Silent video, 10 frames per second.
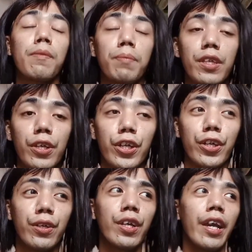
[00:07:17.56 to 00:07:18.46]

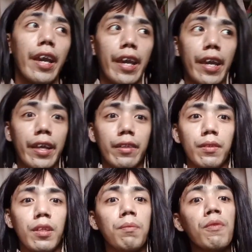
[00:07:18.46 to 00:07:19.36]
RPR.
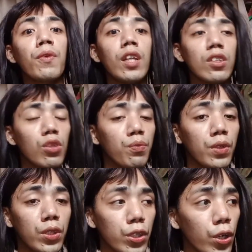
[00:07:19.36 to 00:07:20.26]
And nagpe-feeling
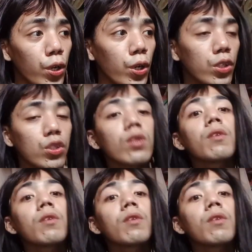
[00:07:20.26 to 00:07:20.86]
superior,